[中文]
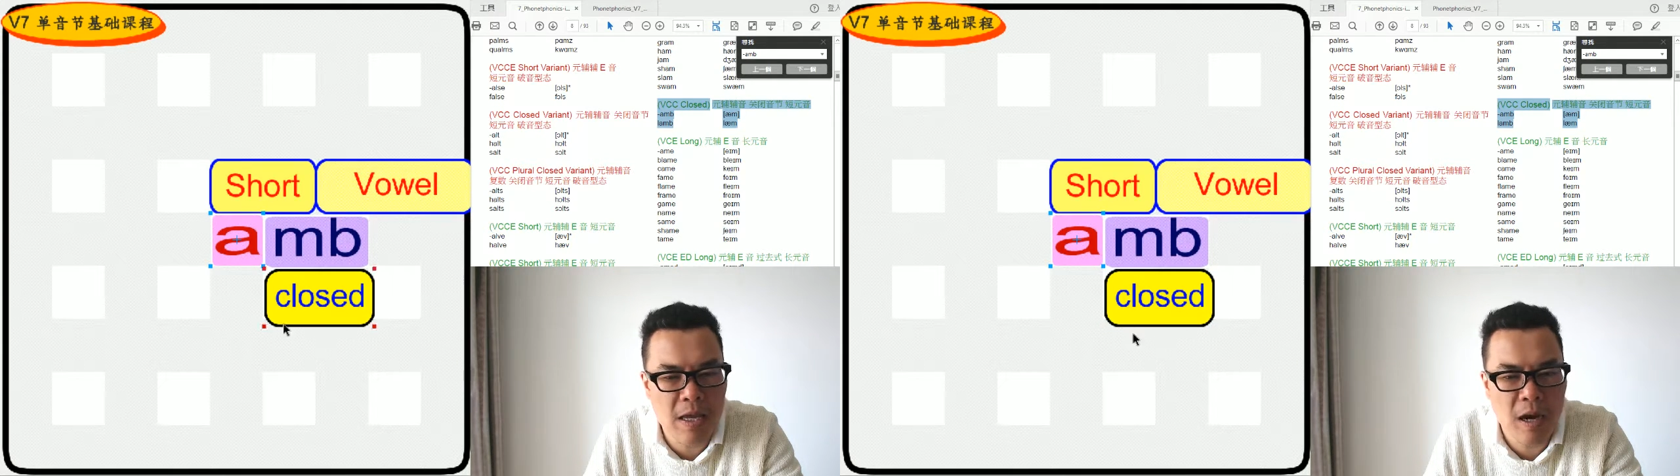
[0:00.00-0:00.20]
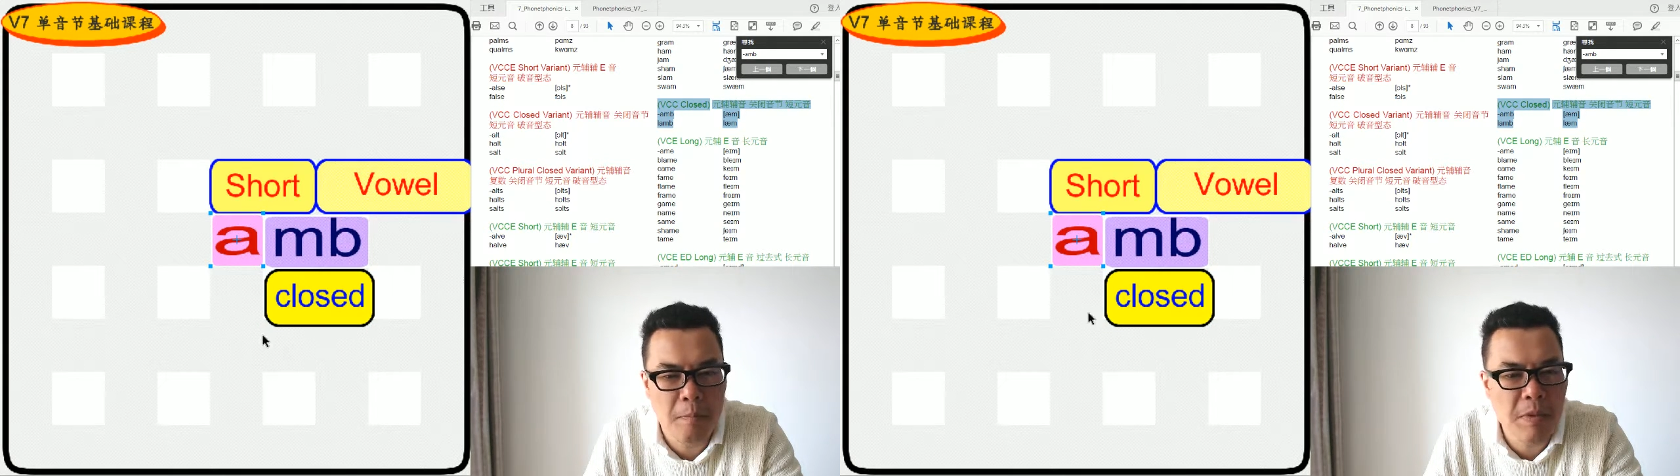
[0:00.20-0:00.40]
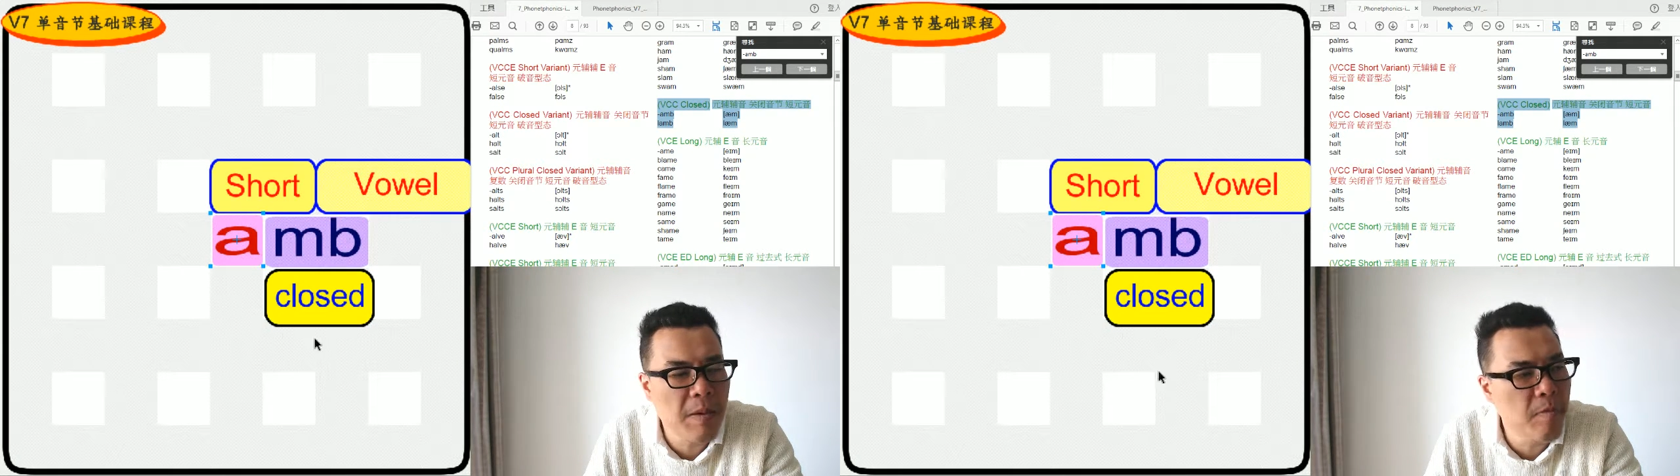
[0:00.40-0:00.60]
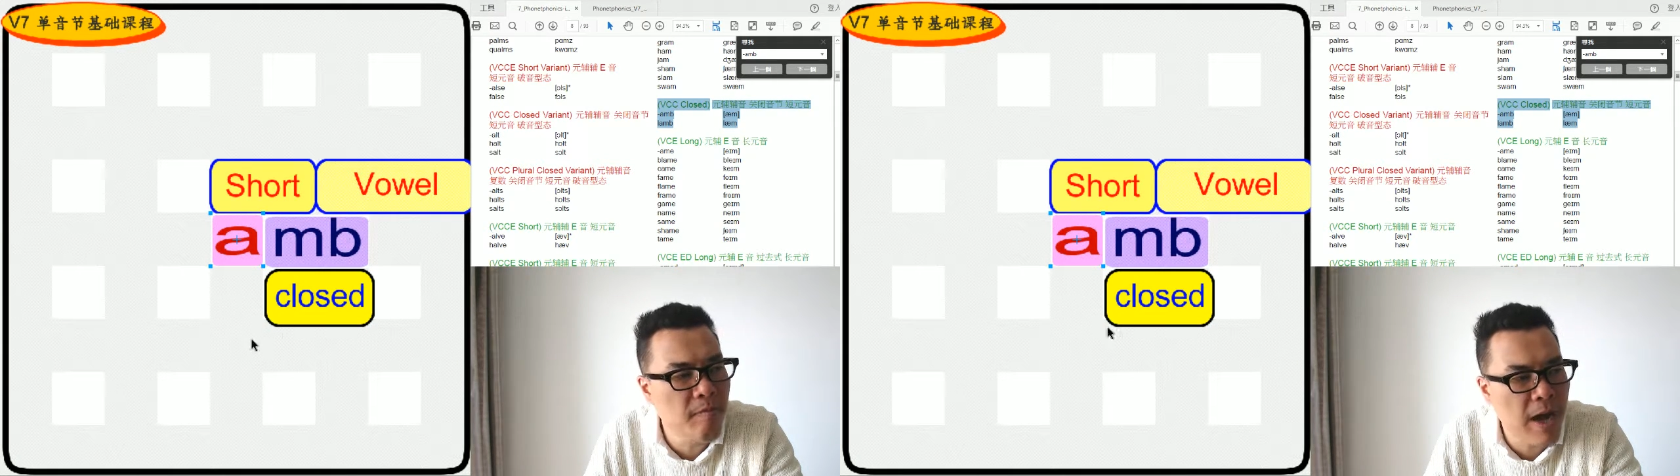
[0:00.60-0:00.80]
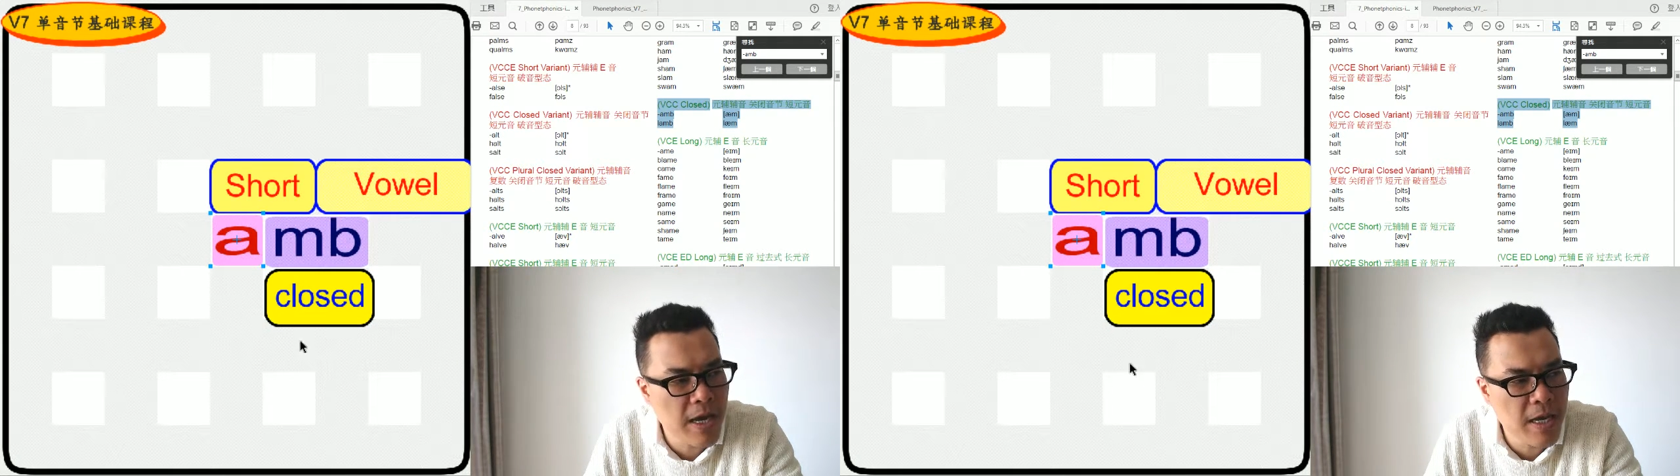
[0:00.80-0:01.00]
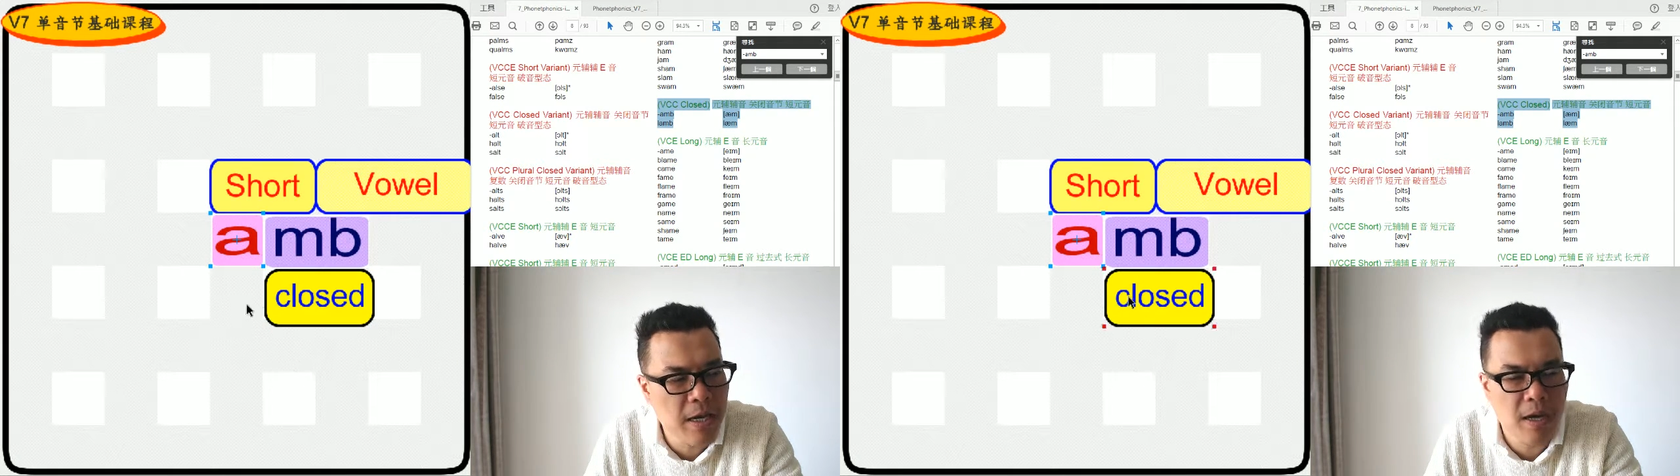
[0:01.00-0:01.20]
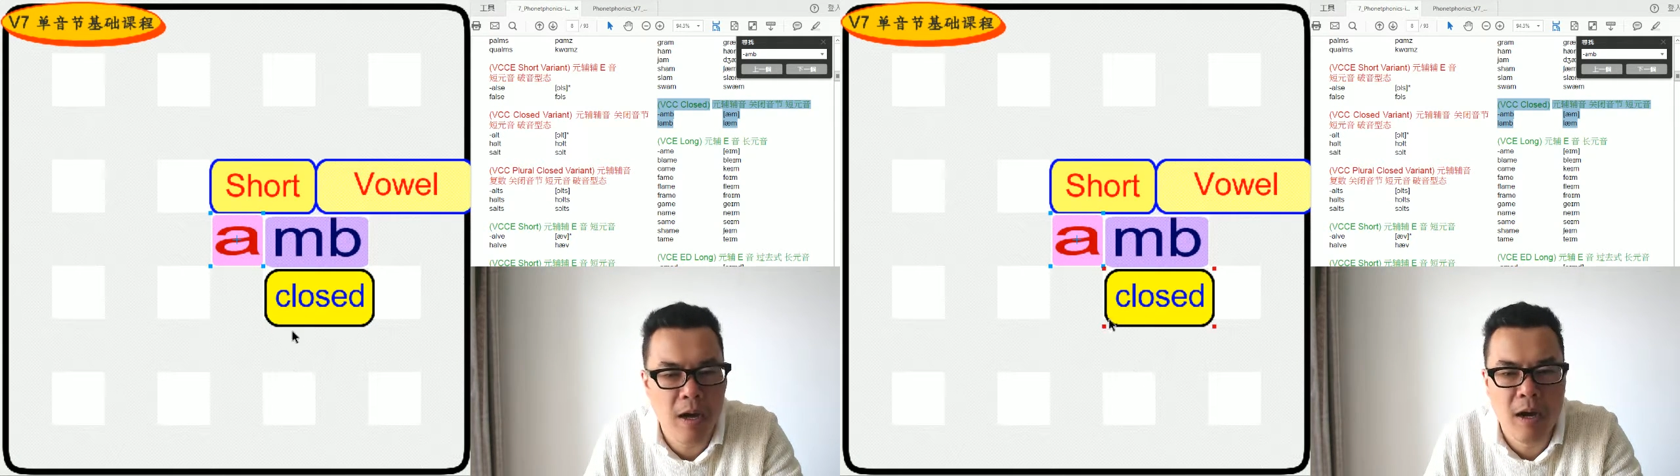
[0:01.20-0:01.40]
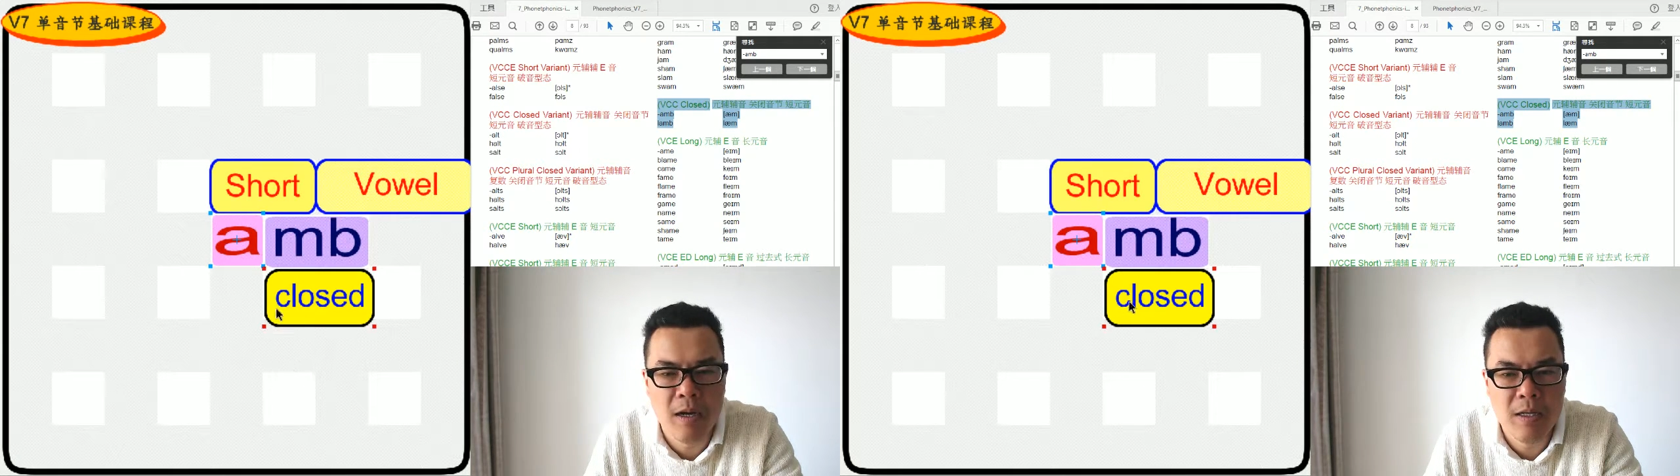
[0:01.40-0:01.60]
啊，b 不发音
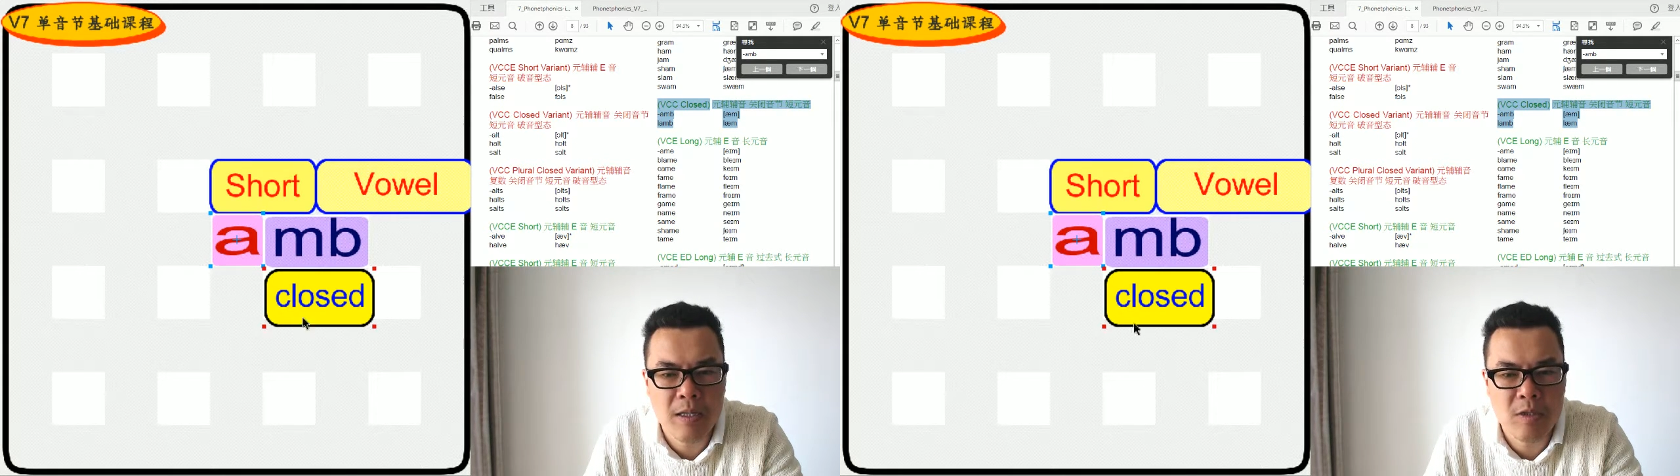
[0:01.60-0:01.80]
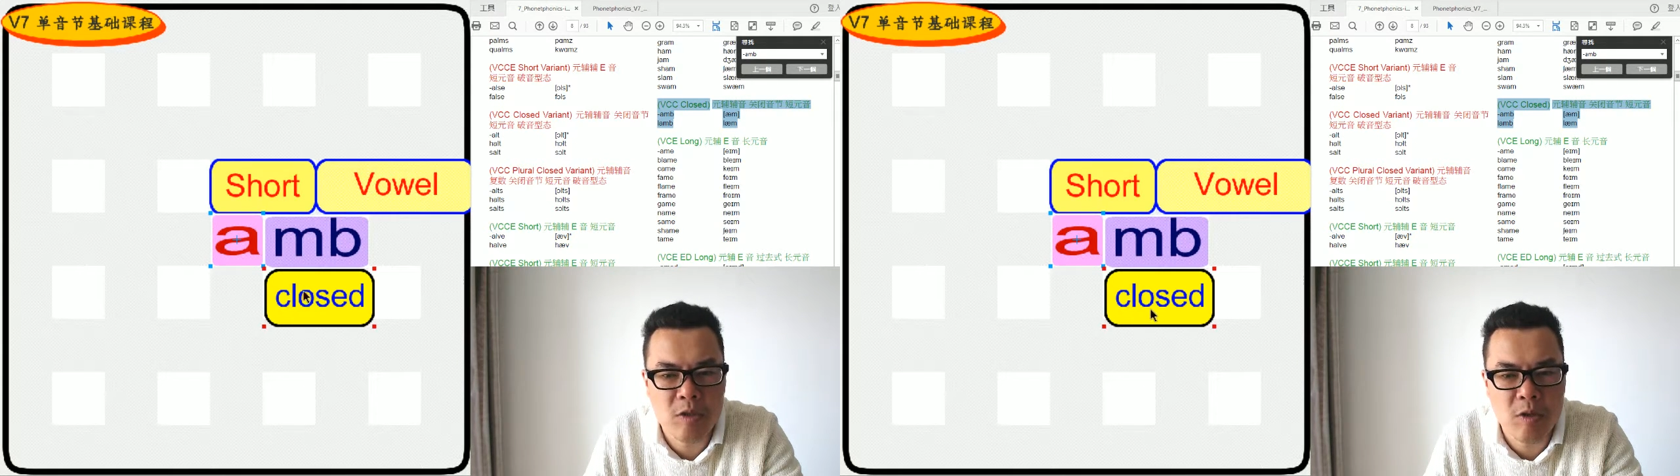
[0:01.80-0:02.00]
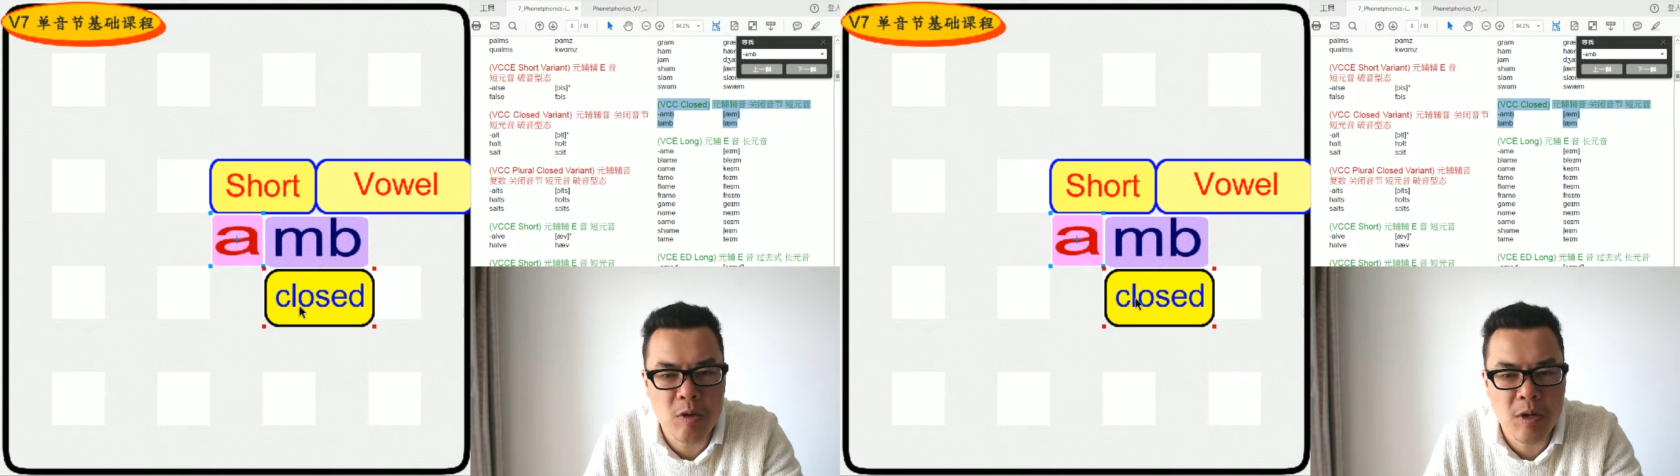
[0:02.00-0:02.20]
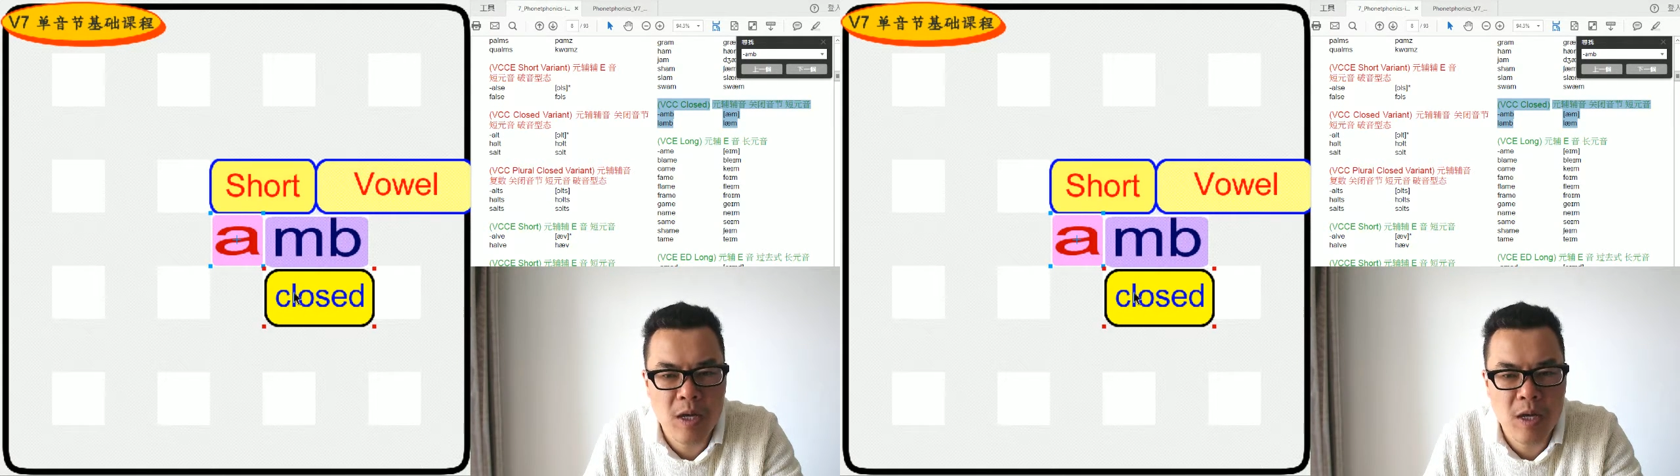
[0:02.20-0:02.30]
哦，那这时候。